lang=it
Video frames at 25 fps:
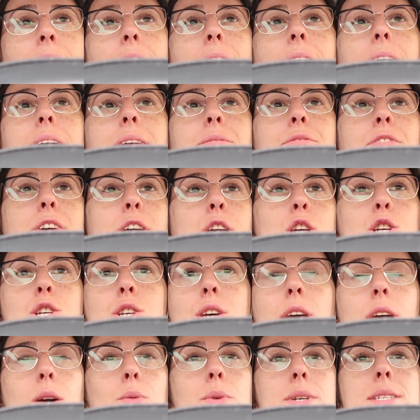e
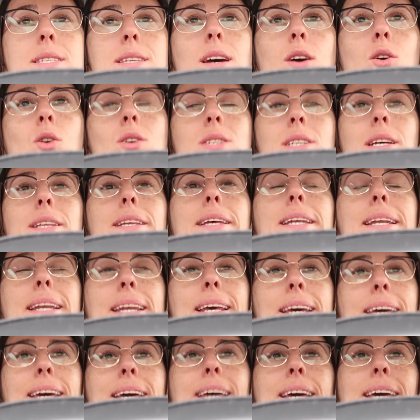invece questa cosa
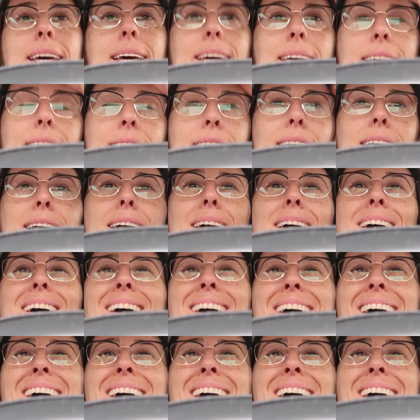delle